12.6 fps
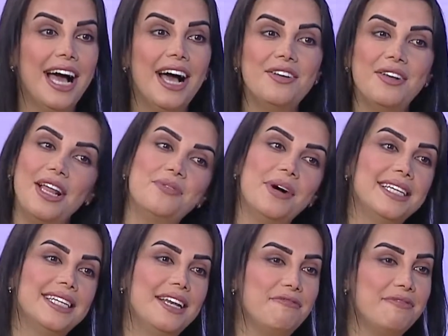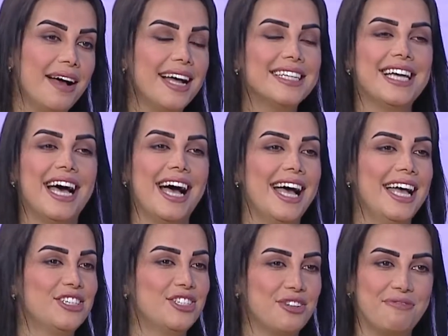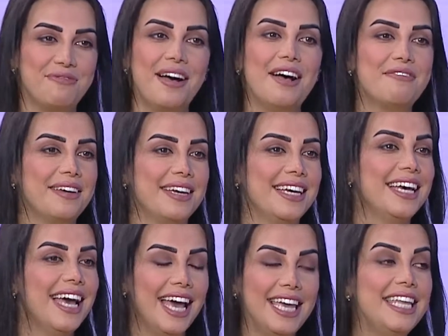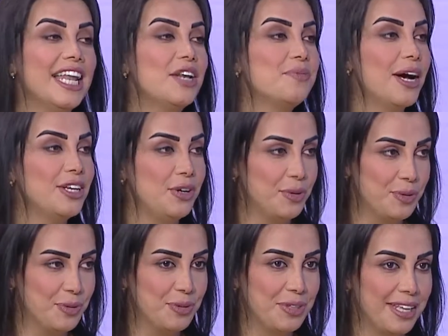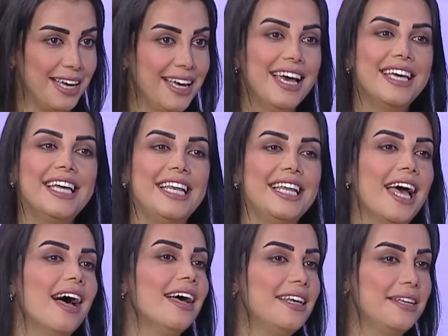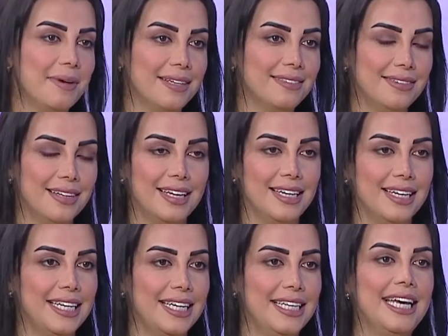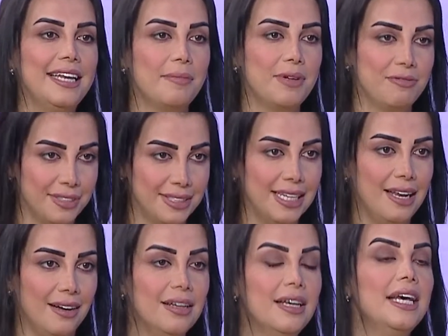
الالوان الفاتحه الشفافه هي الالوان الانوثه يلي غالبا آه، نحن بنفضلها